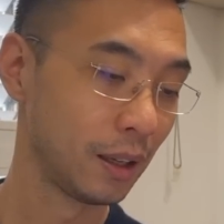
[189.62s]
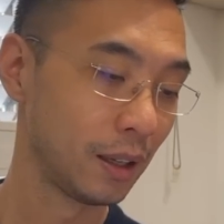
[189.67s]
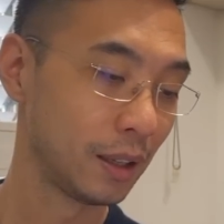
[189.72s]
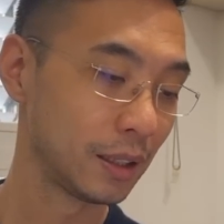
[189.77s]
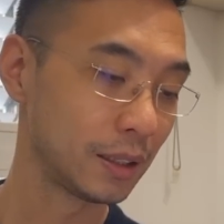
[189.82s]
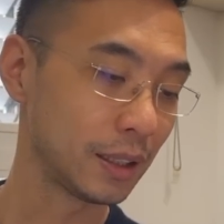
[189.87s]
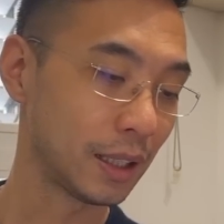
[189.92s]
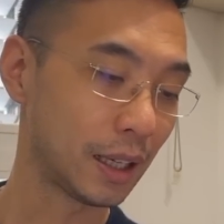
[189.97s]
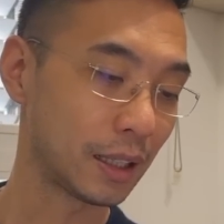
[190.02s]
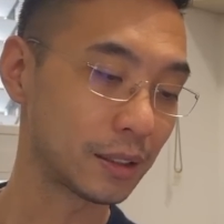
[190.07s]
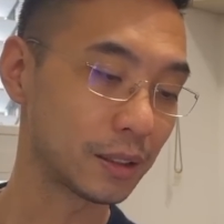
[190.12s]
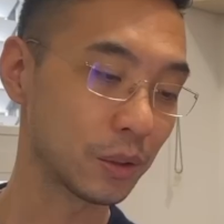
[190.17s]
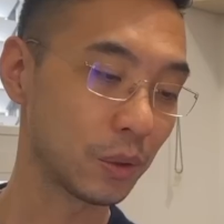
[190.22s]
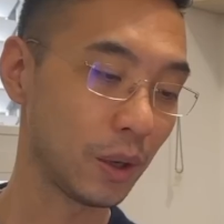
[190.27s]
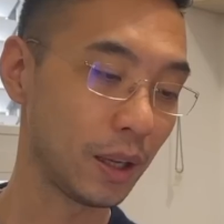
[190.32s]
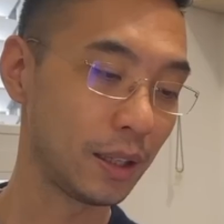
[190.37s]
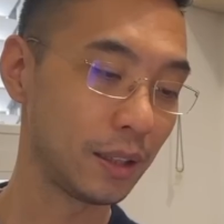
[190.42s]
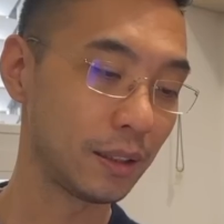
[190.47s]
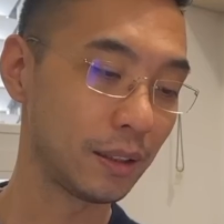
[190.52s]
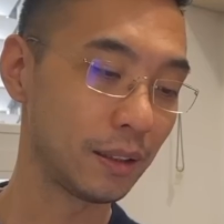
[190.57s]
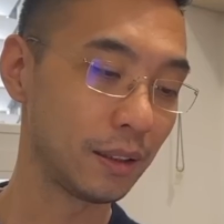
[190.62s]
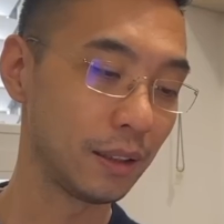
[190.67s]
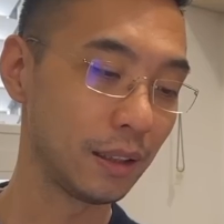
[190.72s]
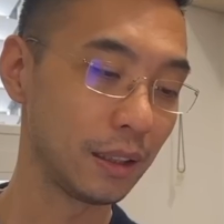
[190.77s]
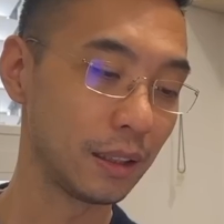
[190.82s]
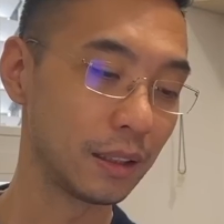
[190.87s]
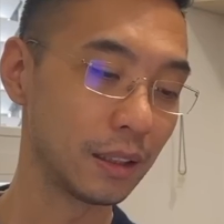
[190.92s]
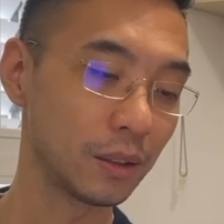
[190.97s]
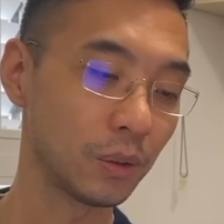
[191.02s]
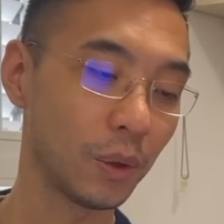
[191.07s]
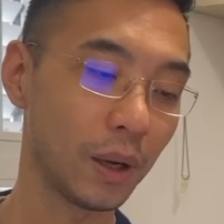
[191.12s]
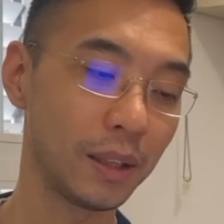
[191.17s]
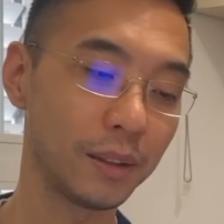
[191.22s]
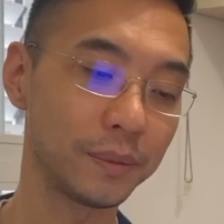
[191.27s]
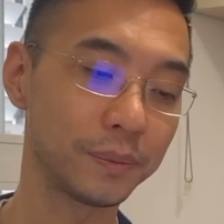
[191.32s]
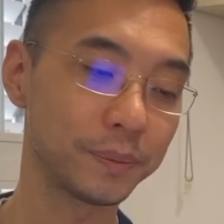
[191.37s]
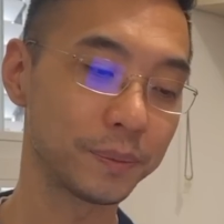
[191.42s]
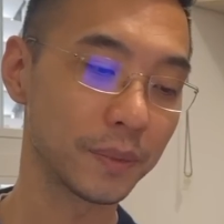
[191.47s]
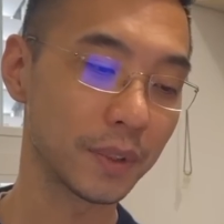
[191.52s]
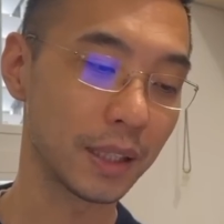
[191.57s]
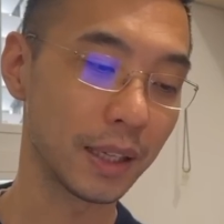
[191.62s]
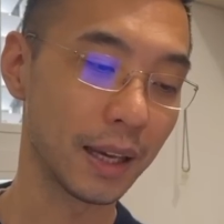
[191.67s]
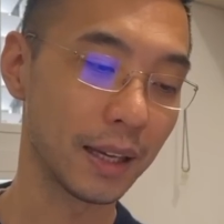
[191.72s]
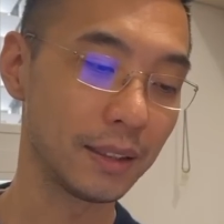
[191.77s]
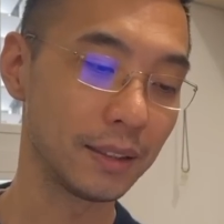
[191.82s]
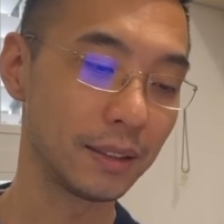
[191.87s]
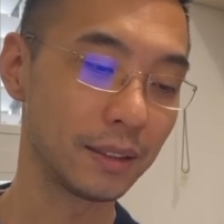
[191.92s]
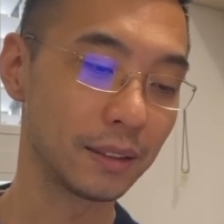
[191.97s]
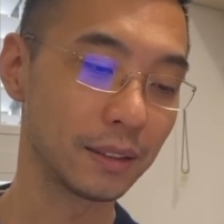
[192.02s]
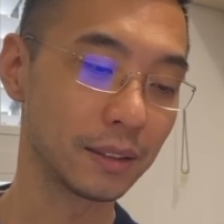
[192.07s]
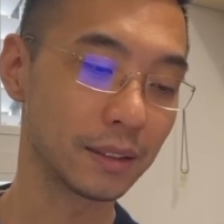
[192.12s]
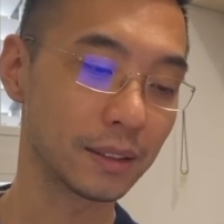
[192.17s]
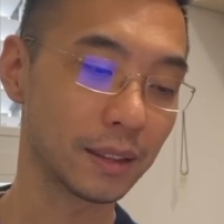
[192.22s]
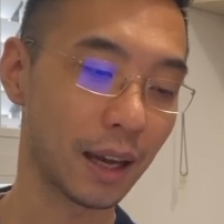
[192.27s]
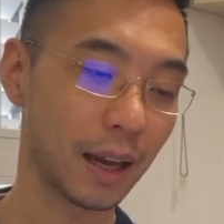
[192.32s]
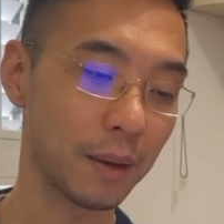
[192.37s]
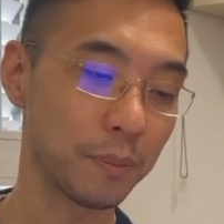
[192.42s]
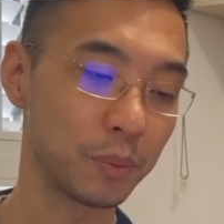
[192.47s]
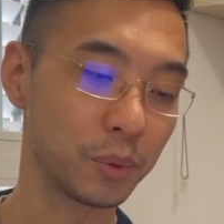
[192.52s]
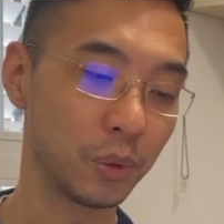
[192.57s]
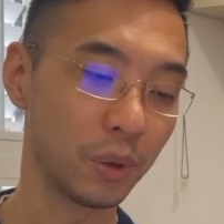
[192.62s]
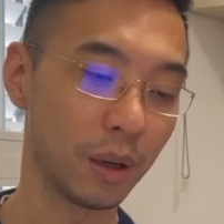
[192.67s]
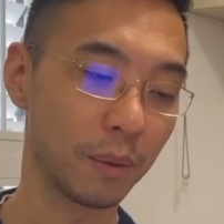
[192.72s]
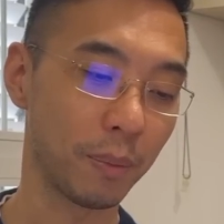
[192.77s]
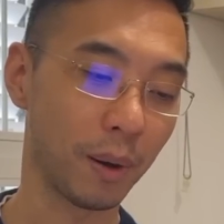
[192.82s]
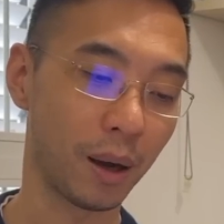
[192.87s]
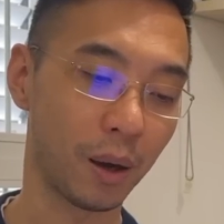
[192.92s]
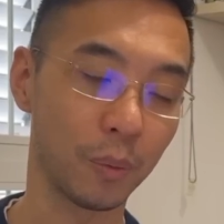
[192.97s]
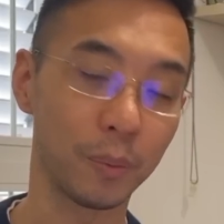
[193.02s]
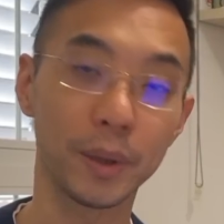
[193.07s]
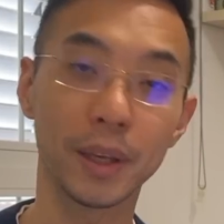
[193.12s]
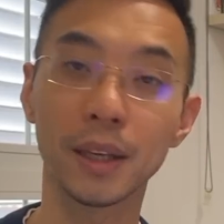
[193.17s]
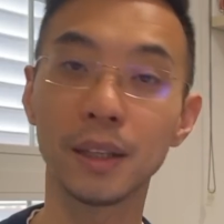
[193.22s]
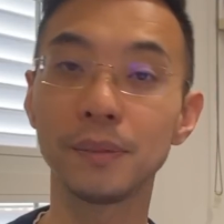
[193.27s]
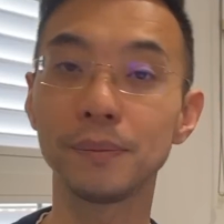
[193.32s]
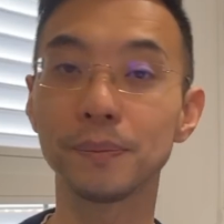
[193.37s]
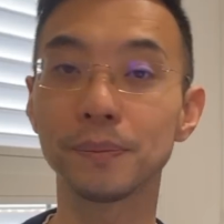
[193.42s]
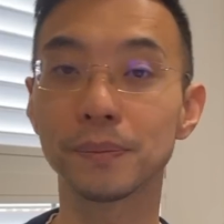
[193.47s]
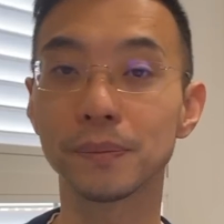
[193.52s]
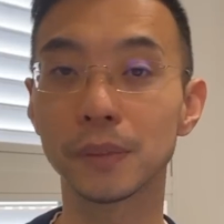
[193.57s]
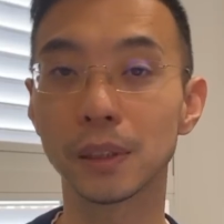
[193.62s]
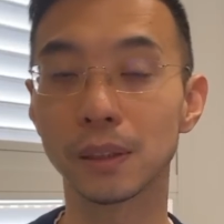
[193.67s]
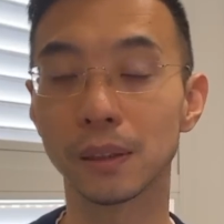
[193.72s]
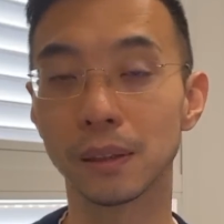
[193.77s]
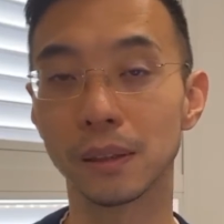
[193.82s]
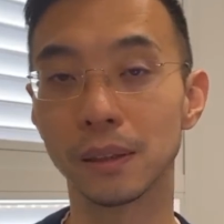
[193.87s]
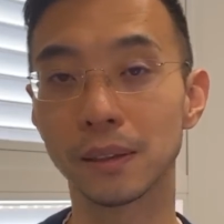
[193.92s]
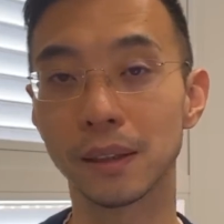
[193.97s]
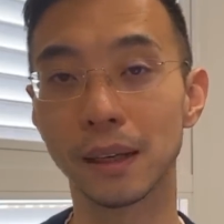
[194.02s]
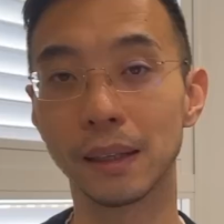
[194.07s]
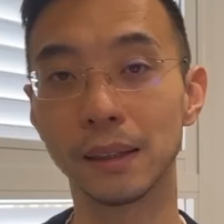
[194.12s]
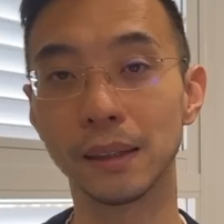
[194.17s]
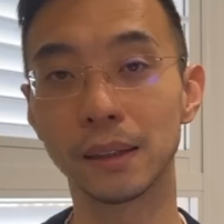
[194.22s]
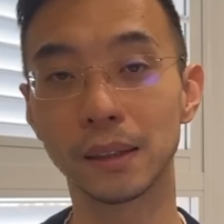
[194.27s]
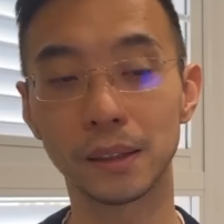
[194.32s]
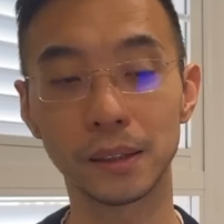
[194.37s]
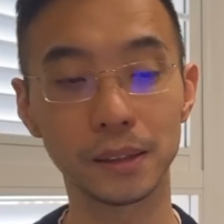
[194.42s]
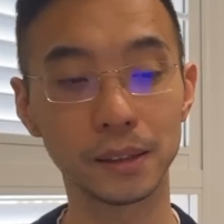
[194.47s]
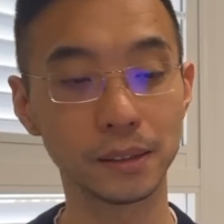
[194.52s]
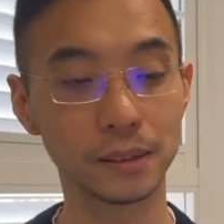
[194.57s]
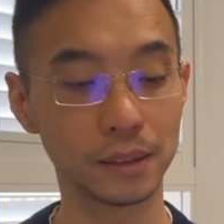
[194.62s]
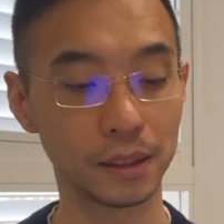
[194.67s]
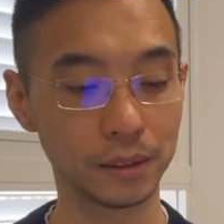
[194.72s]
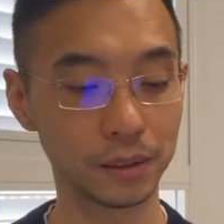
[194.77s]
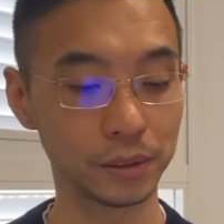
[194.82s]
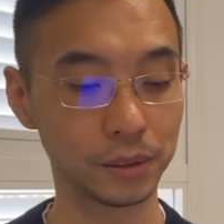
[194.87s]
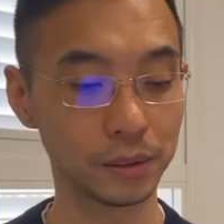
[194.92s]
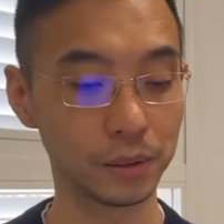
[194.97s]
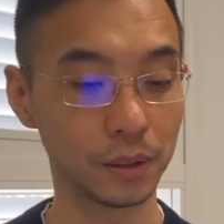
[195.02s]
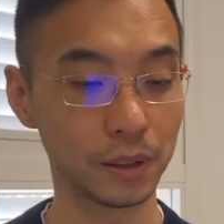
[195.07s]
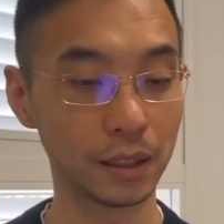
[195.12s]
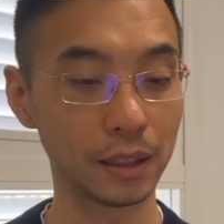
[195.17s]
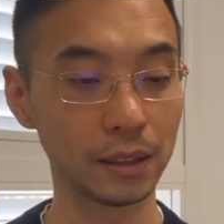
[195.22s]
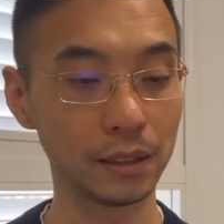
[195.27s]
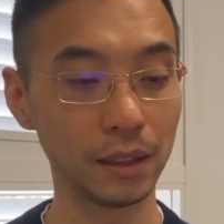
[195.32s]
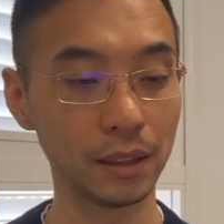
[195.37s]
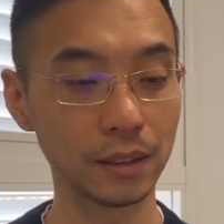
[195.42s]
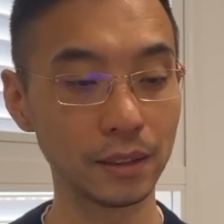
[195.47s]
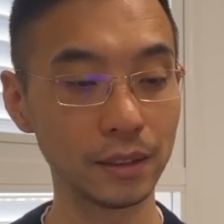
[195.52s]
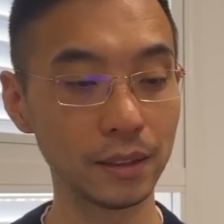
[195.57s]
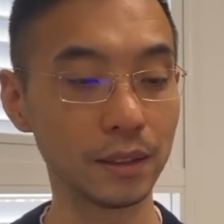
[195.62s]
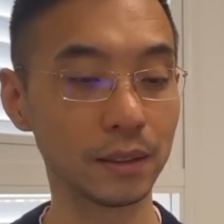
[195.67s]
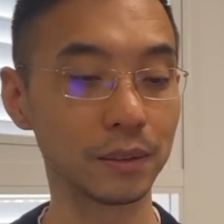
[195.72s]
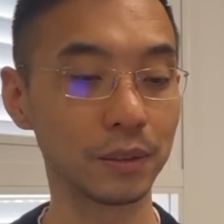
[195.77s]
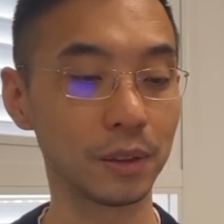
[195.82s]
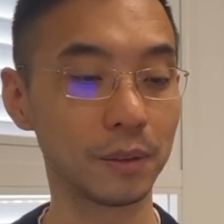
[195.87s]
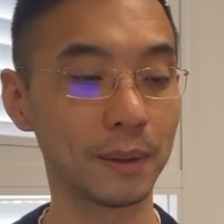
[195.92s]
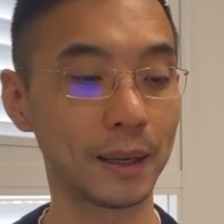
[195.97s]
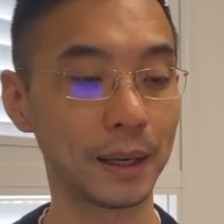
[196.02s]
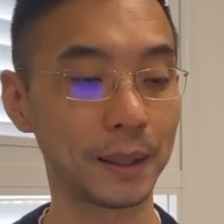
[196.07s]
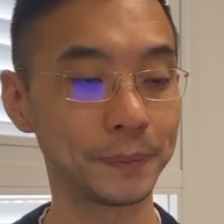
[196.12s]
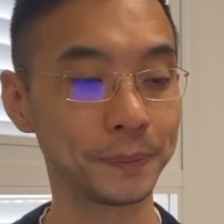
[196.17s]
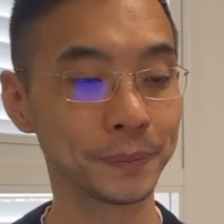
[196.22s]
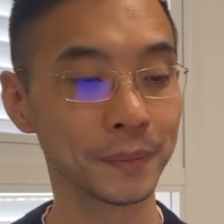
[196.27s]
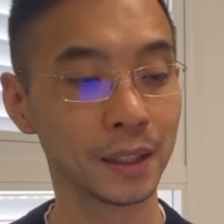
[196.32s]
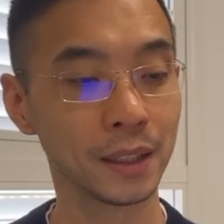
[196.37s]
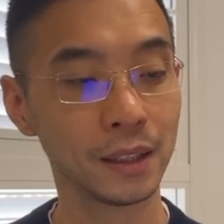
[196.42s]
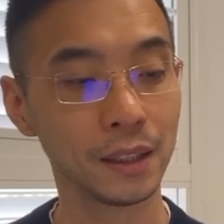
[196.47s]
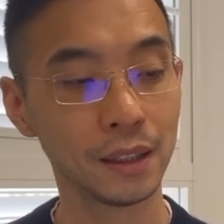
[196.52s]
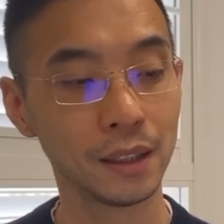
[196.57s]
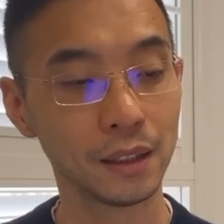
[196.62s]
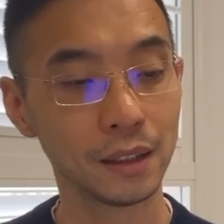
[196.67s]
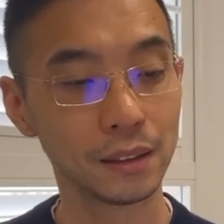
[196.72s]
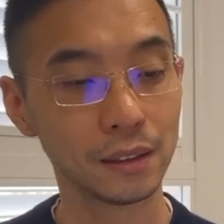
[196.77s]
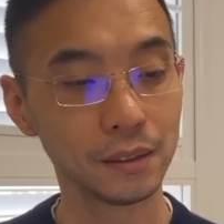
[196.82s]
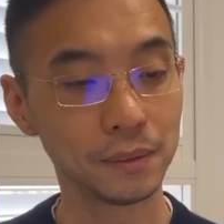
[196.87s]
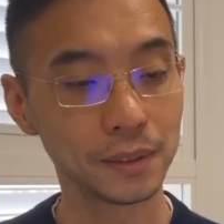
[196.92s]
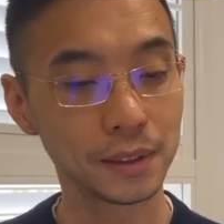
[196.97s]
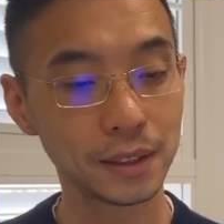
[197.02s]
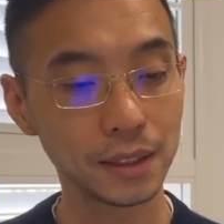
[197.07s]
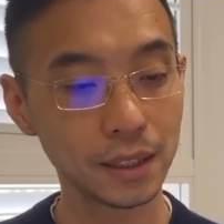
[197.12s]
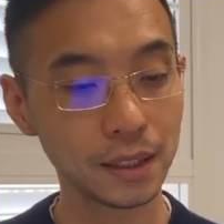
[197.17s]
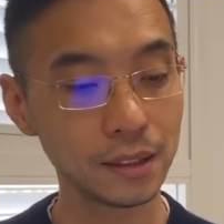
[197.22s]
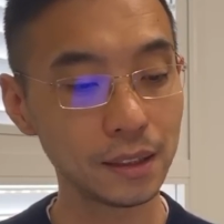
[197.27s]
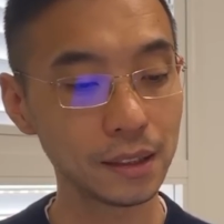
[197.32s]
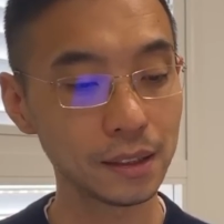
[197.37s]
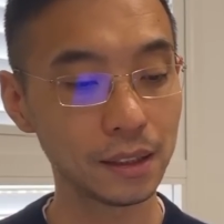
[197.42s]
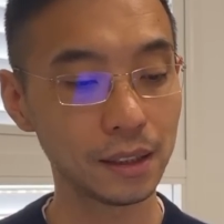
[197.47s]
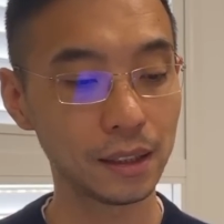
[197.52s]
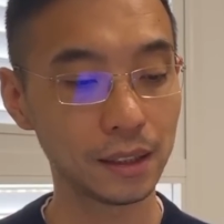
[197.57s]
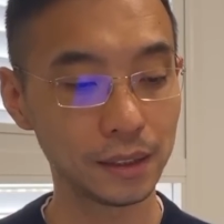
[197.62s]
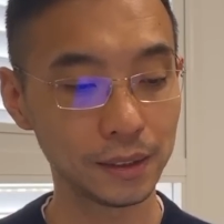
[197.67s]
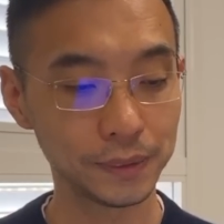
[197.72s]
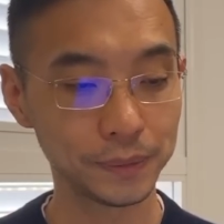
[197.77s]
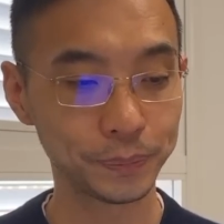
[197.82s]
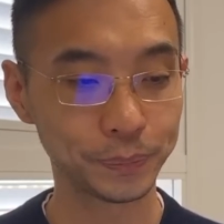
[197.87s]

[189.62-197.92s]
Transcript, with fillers: 价值观立得端。言行才不会跑偏，这等于给这个事情呢就做了一个定性，对吧？那么接着呢，